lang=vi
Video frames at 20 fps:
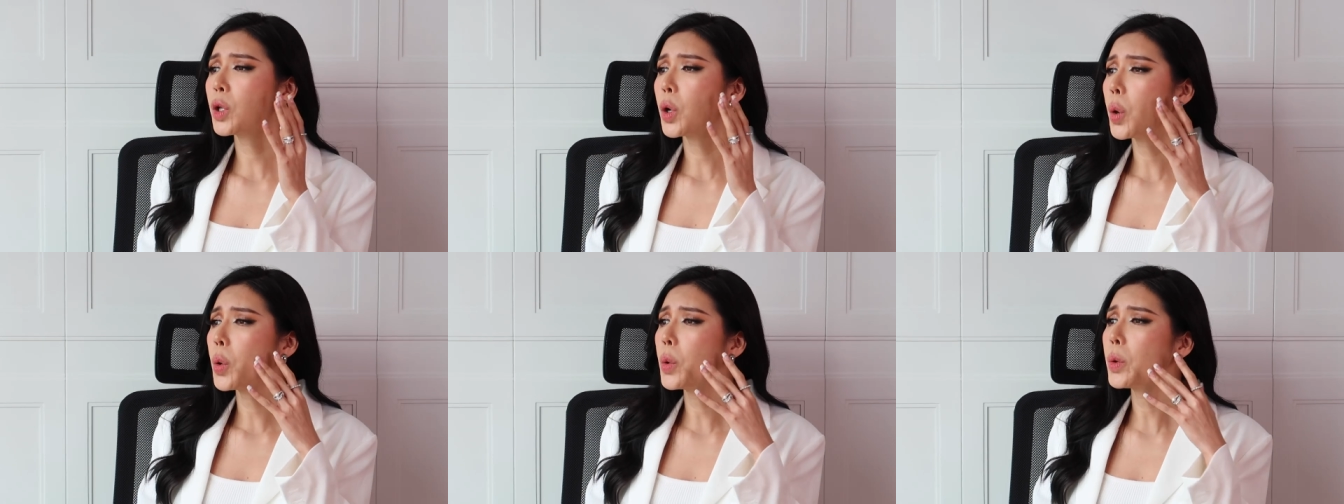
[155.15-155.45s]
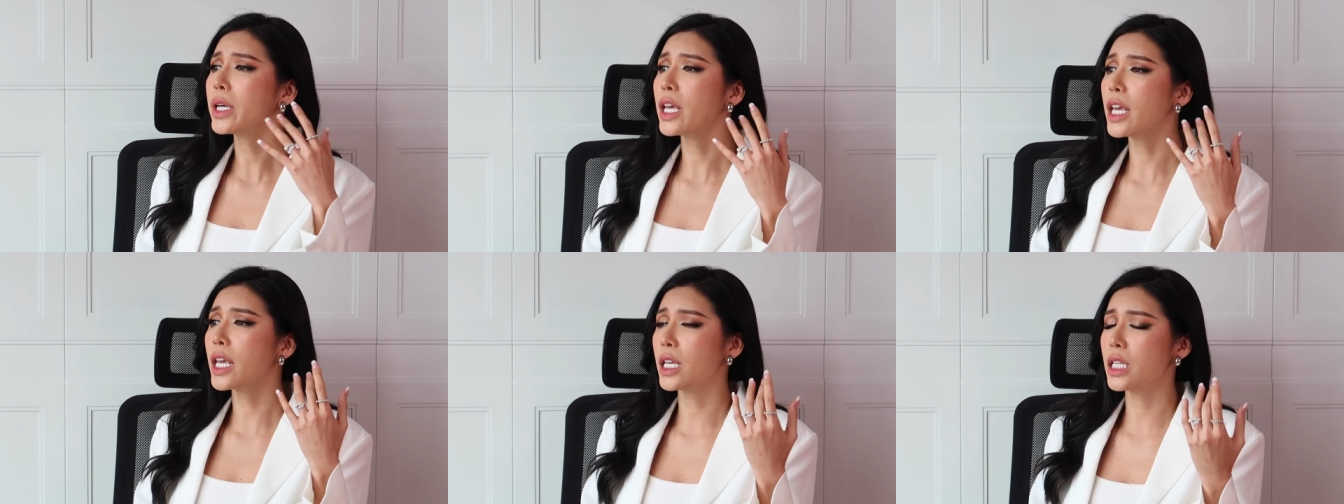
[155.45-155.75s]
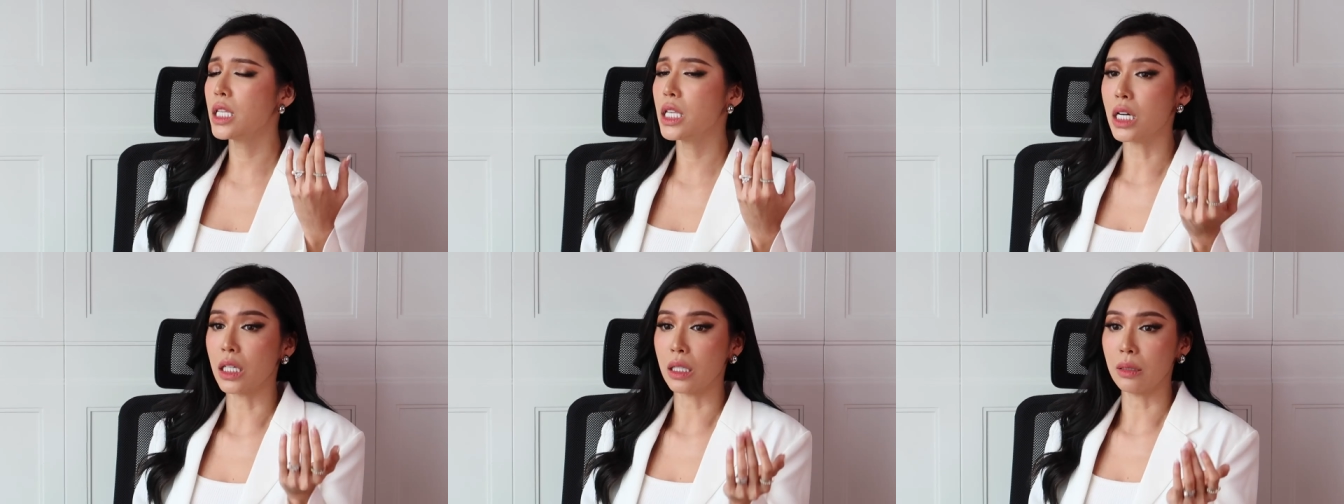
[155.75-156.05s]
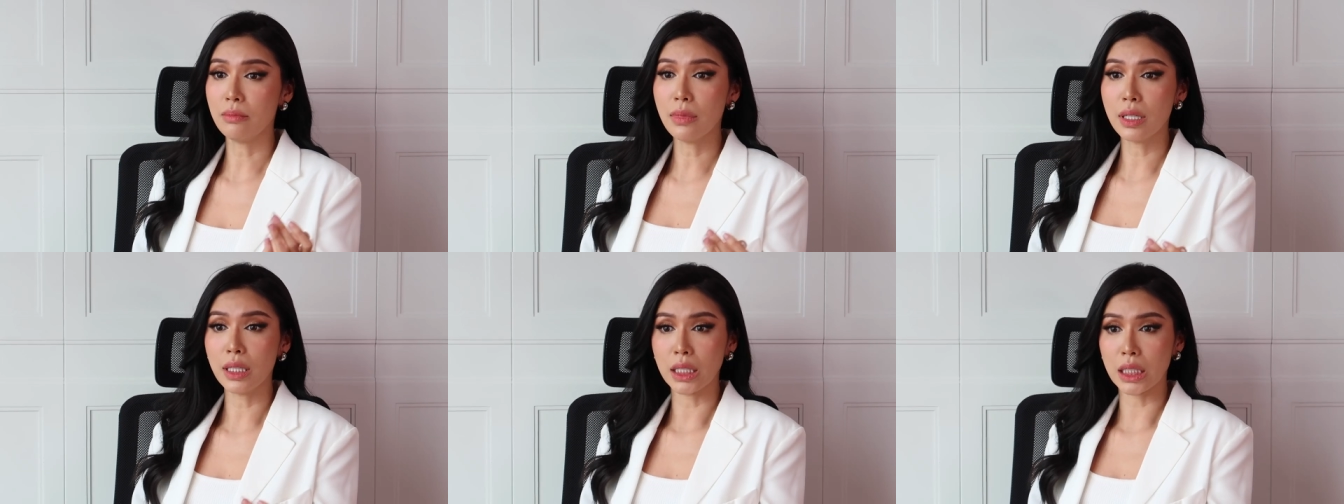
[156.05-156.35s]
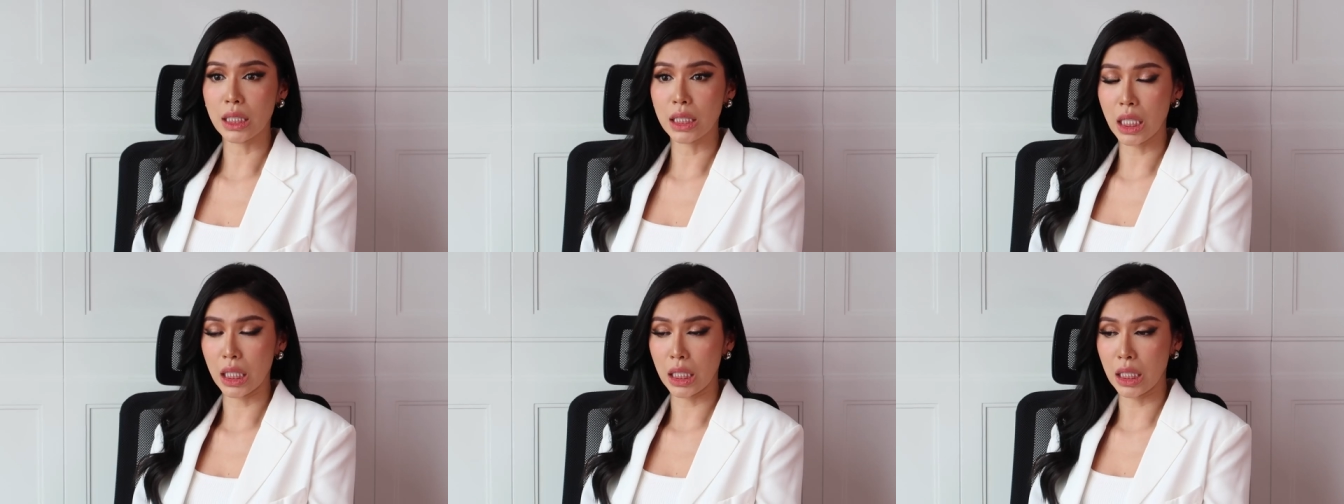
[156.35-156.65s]
thu kiên nhẫn
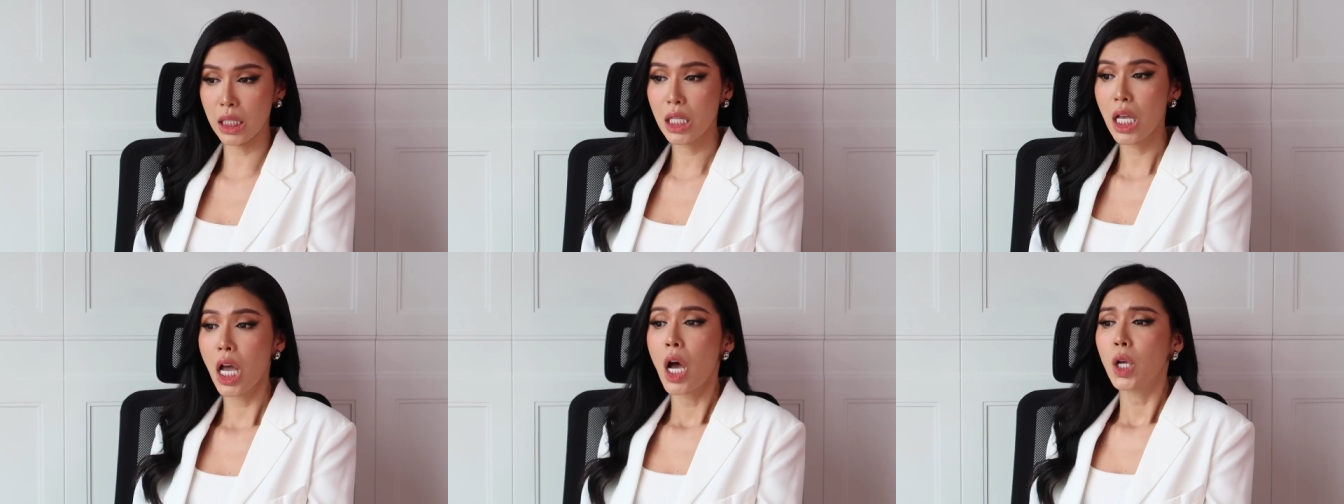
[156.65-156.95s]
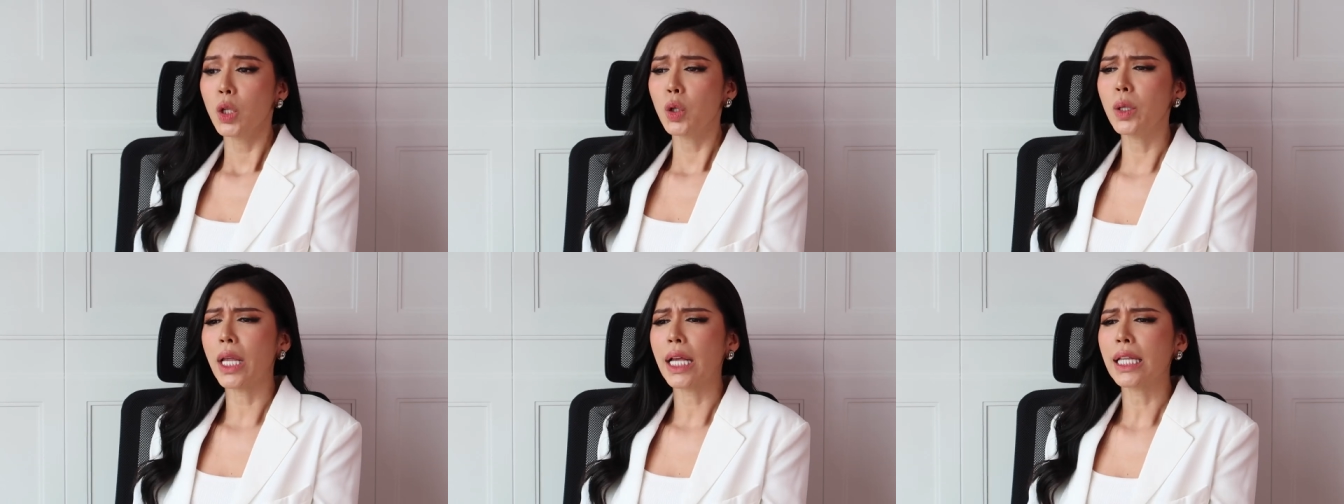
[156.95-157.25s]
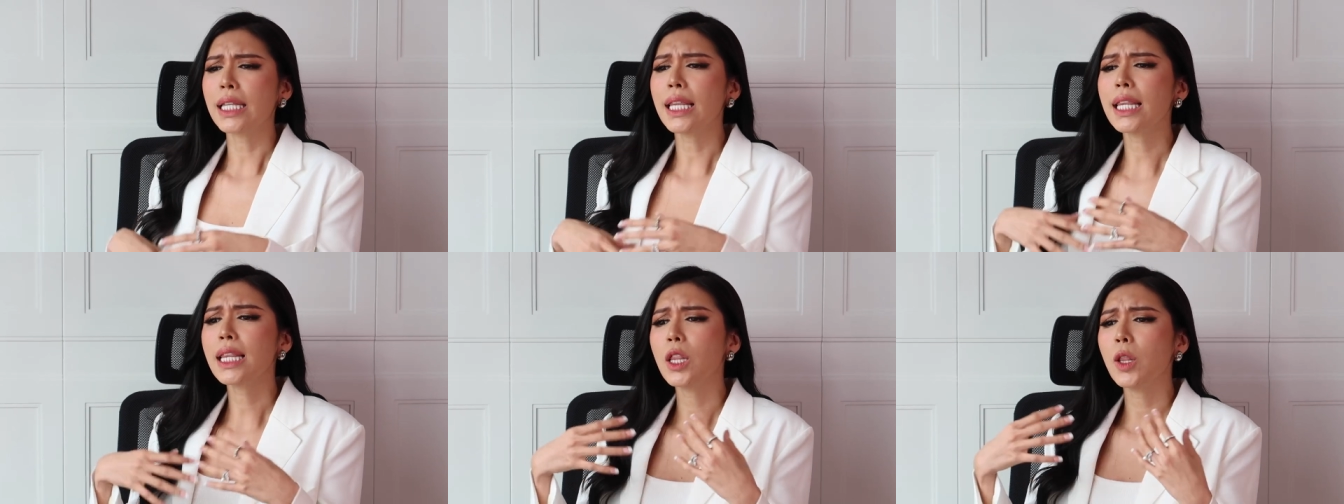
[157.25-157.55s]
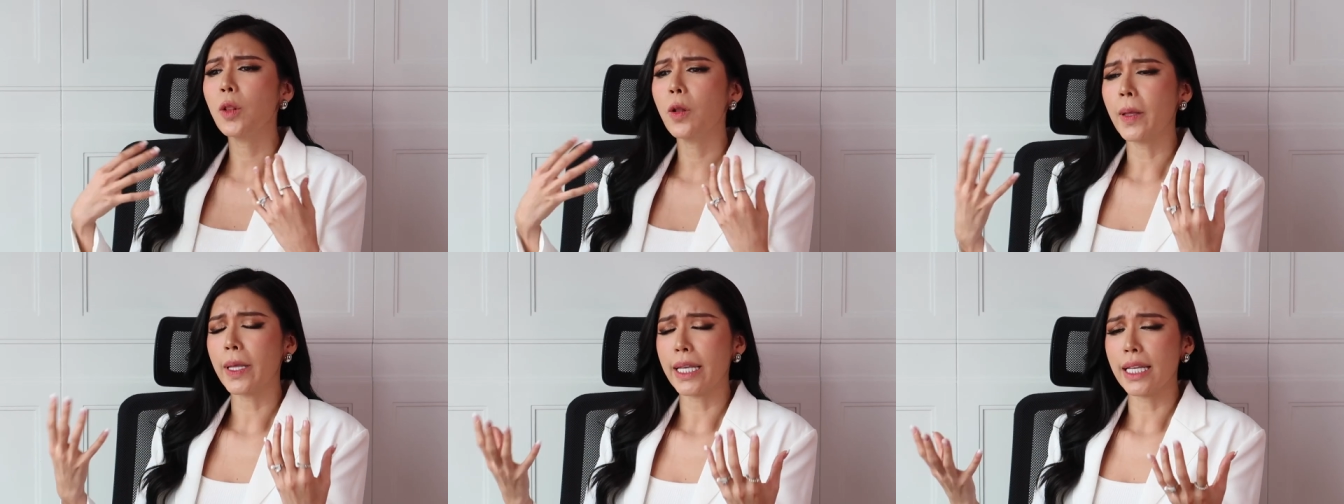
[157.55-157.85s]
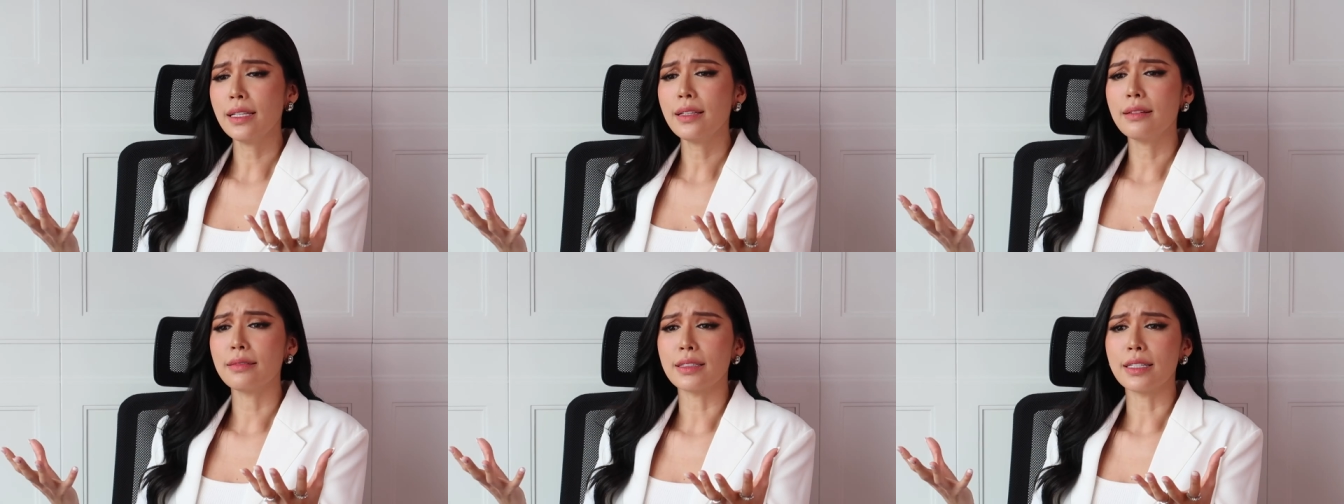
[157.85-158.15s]
bình tĩnh tôi đã tích
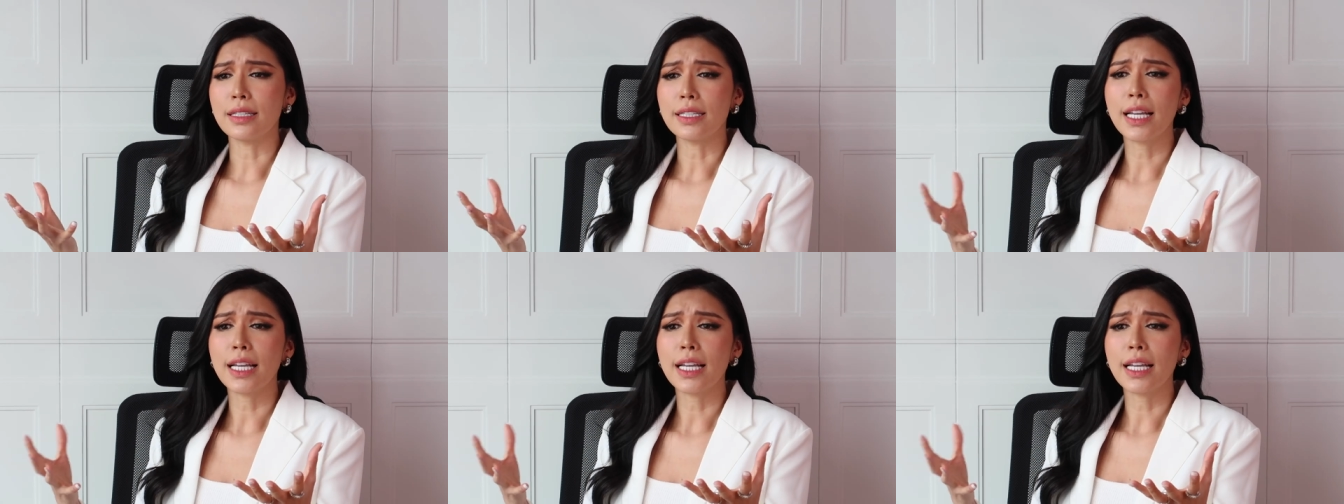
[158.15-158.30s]
lũy được